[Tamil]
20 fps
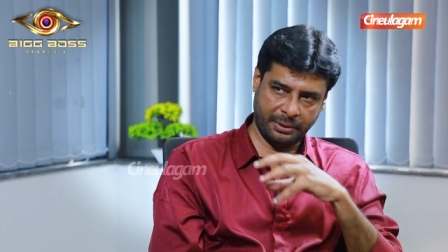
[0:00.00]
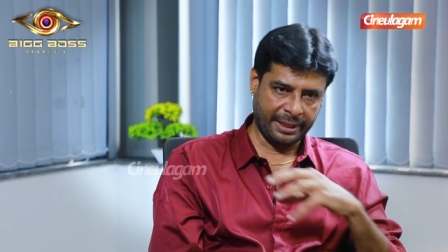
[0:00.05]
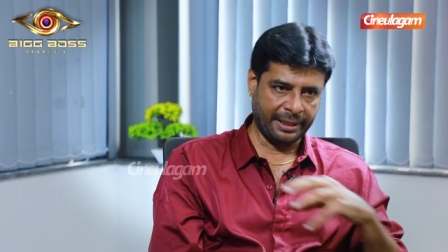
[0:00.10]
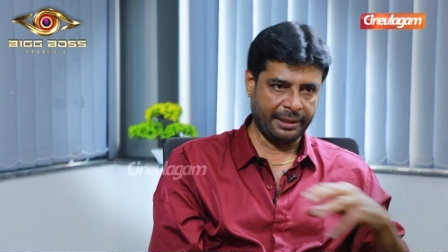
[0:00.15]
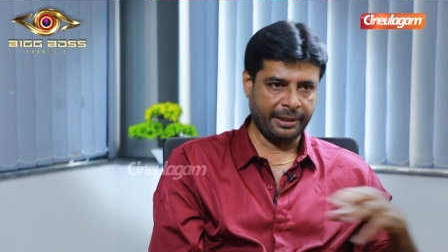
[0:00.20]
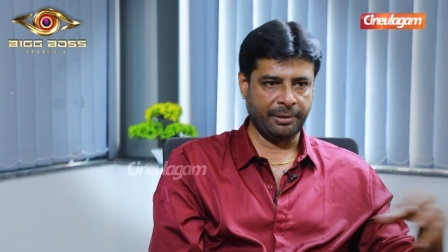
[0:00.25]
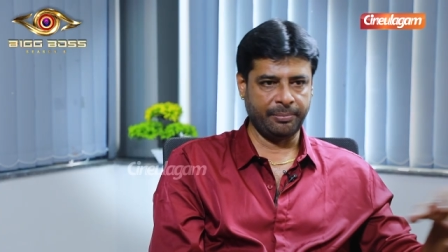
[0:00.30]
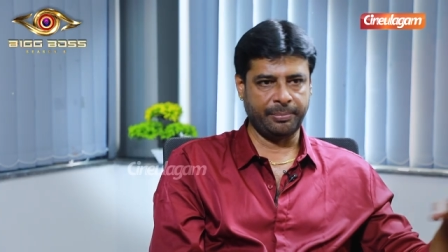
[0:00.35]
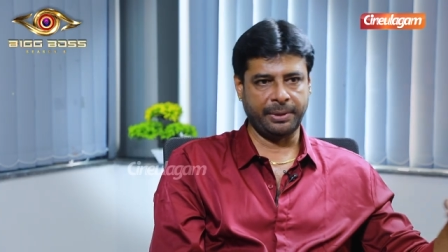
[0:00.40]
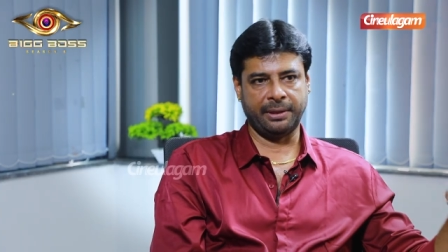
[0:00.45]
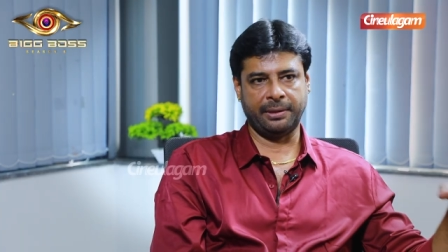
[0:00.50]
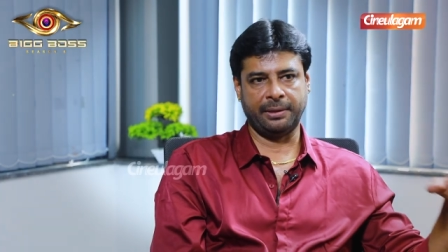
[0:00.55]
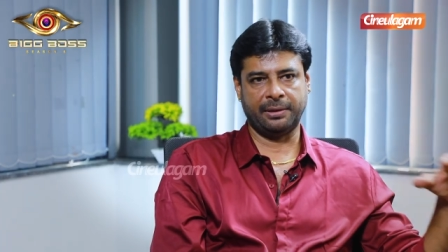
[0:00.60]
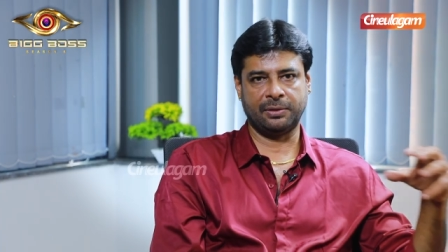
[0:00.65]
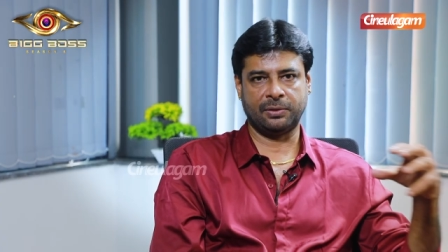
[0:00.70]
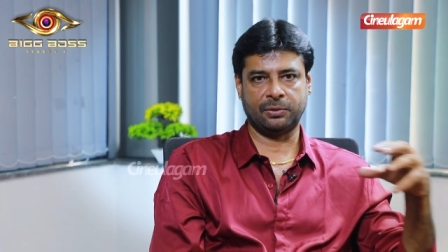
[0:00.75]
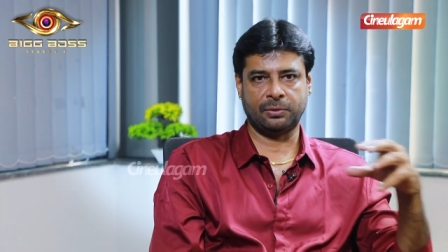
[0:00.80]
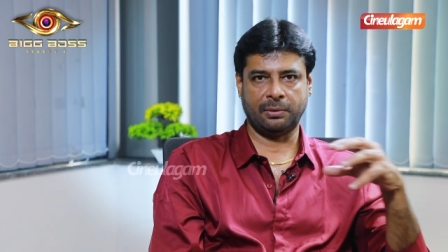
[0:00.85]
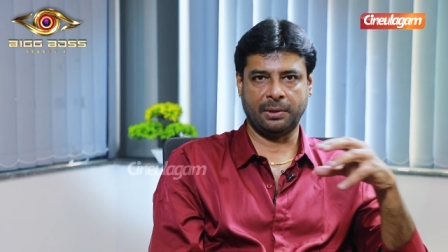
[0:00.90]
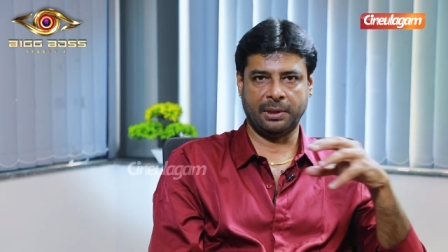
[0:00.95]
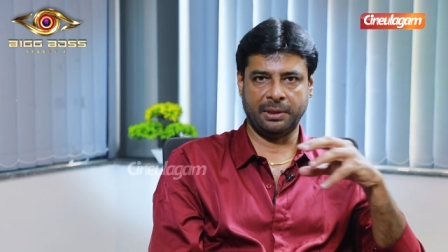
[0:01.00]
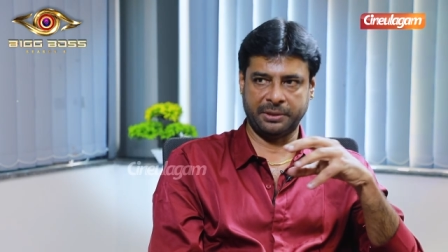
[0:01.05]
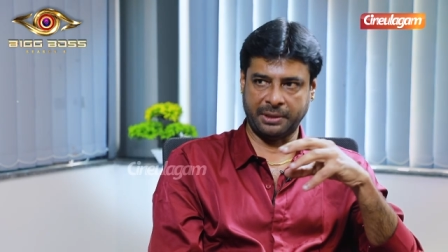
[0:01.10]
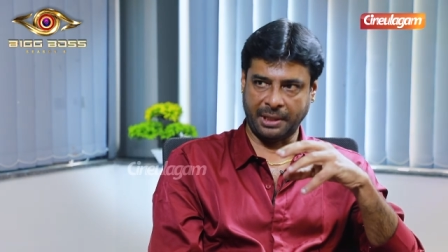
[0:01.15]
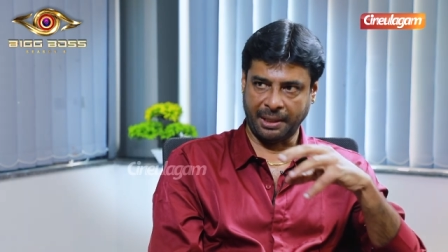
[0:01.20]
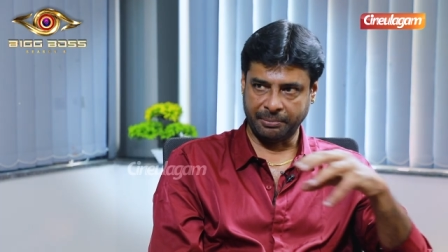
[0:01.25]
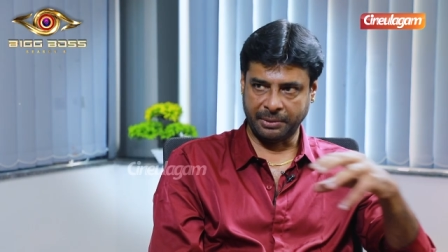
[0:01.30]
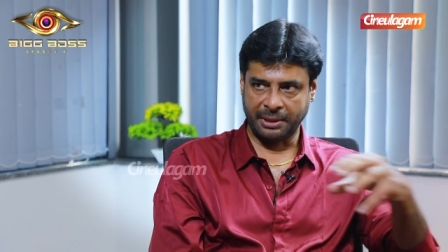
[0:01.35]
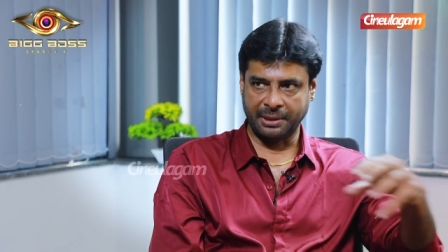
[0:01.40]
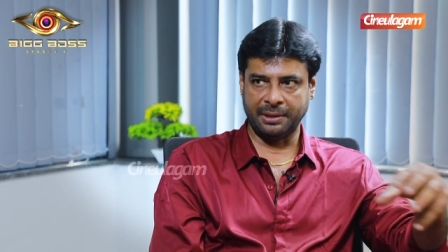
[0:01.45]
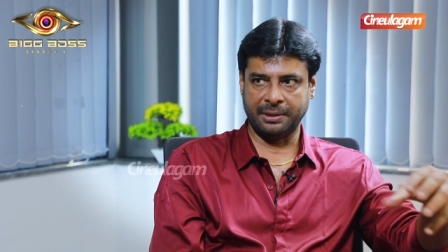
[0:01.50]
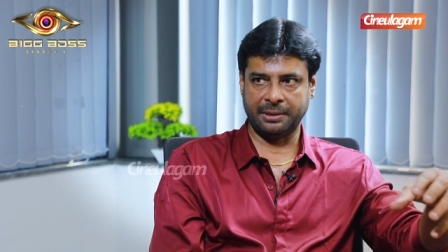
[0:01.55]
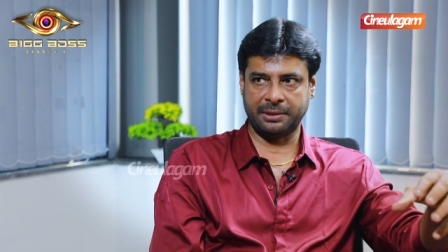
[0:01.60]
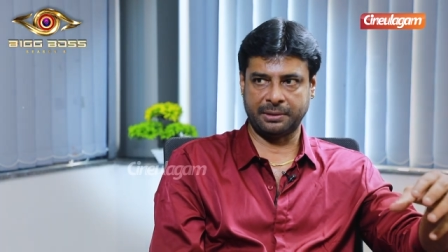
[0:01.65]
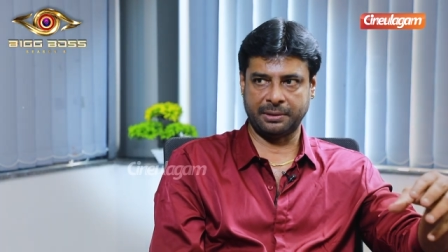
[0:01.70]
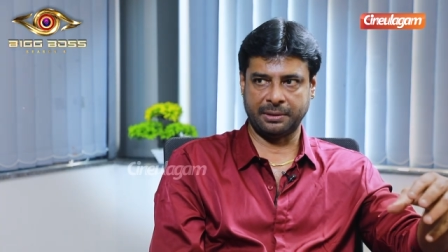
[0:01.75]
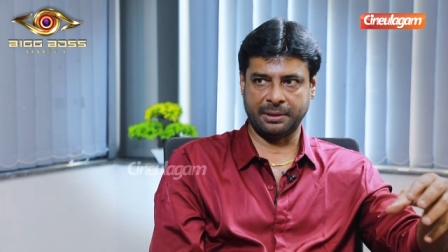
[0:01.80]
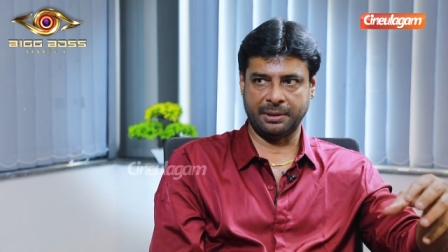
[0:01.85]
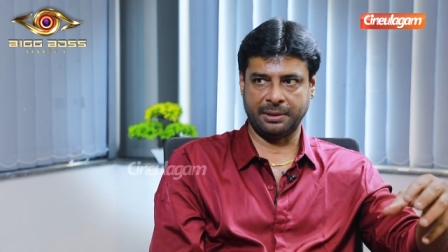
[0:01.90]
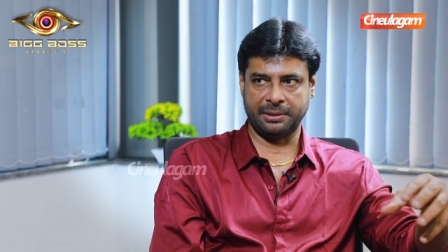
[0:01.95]
என்னையும் பேட்டி எடுக்க சொல்லி ஷாம்
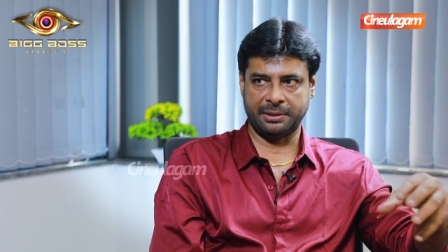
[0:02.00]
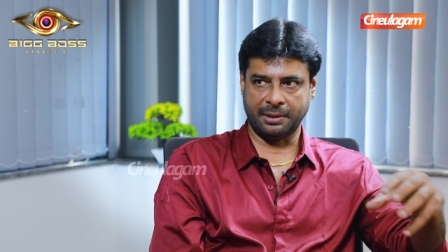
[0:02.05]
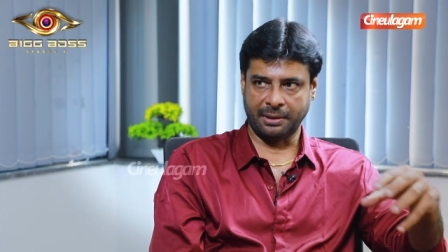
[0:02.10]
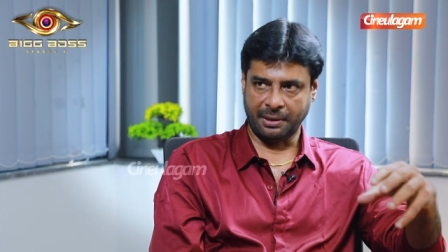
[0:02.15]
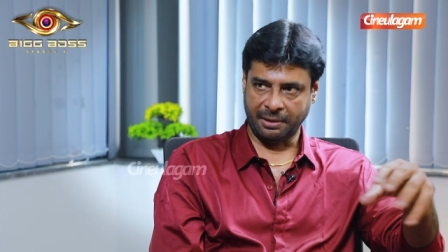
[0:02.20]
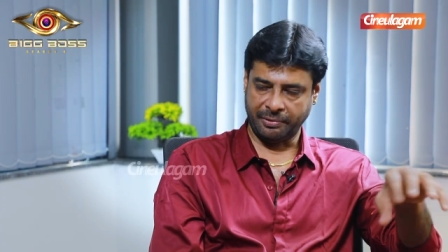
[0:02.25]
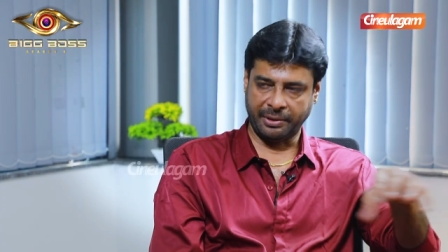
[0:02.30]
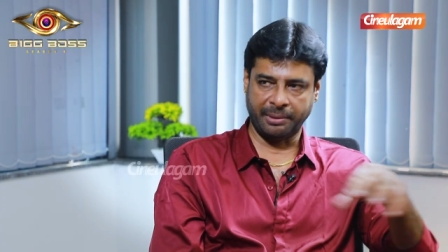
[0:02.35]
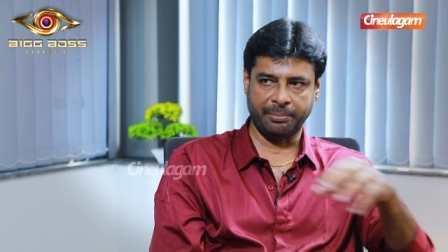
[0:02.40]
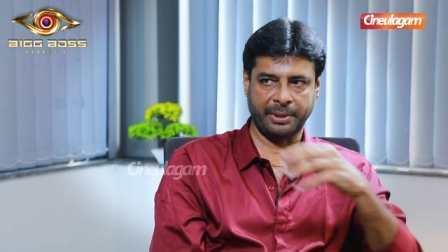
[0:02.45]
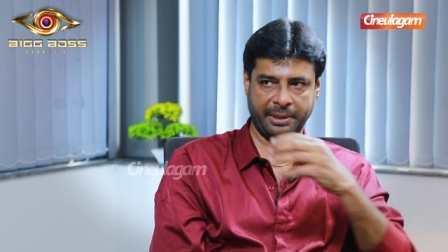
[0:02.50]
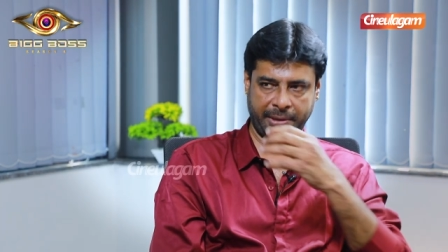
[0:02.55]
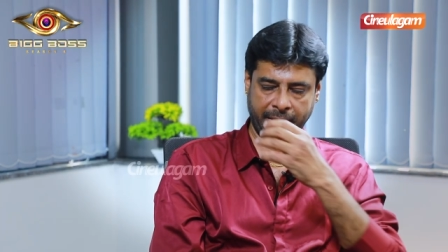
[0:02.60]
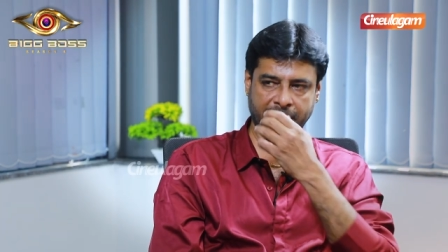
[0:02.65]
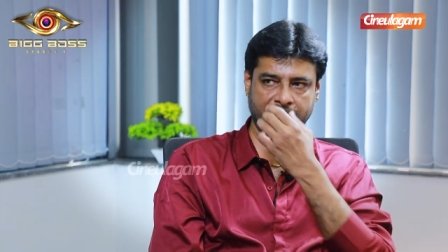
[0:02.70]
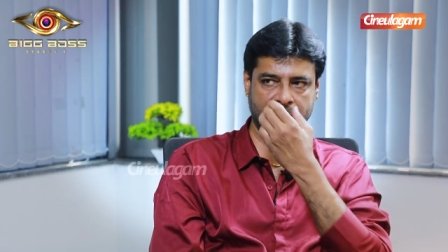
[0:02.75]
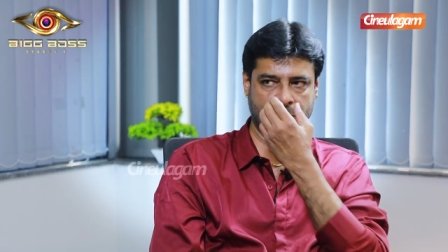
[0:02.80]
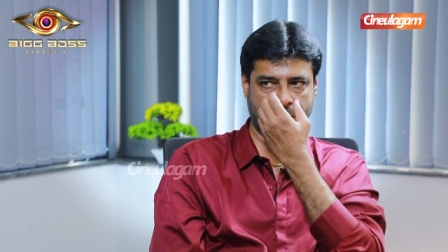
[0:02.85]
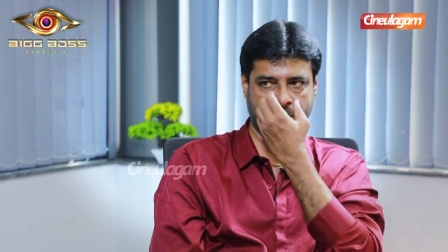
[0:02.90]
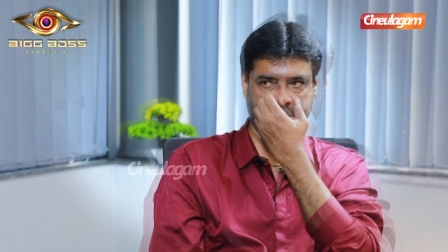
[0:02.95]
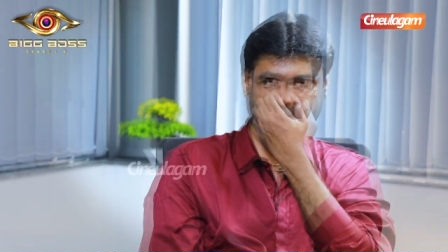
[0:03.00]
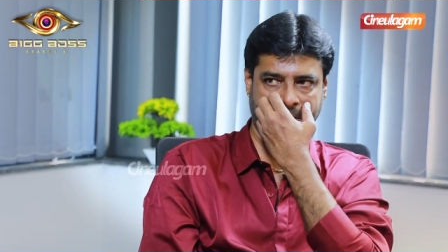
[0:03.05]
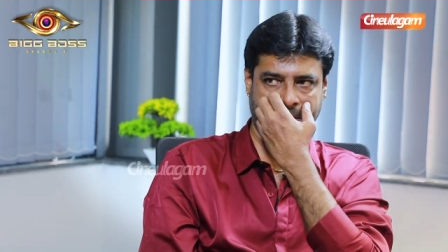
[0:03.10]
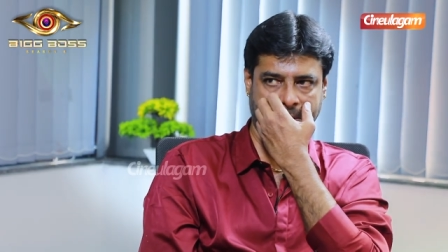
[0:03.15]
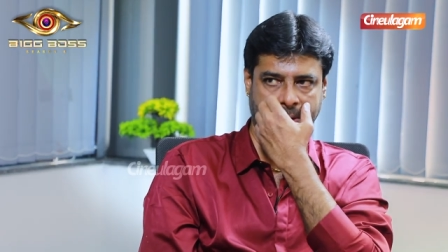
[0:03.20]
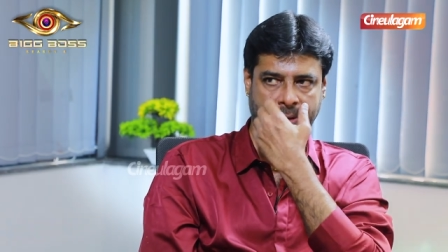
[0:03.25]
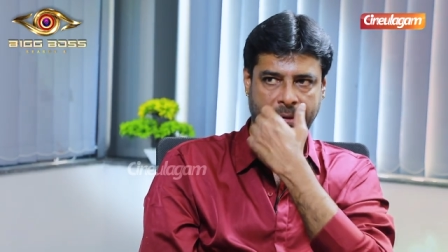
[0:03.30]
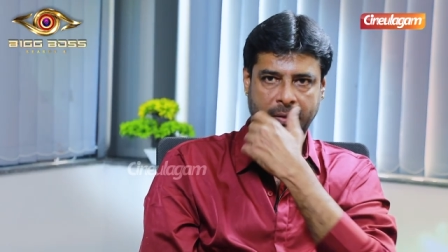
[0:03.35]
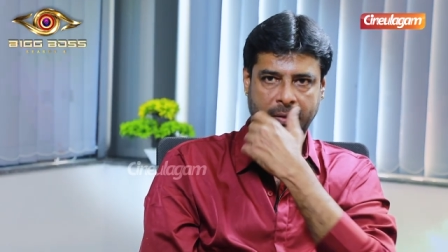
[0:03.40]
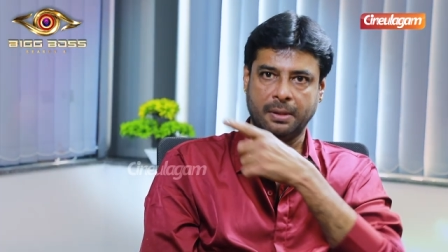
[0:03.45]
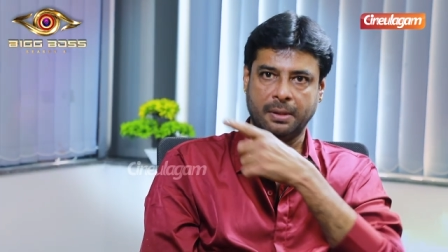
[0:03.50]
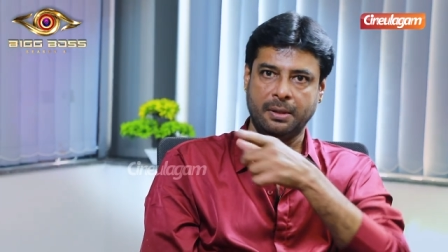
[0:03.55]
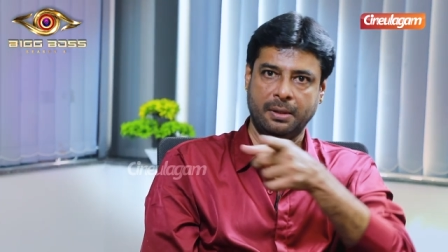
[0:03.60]
கணேஷ் நடித்தார் அவரே பேட்டி எடுக்க சொன்னார்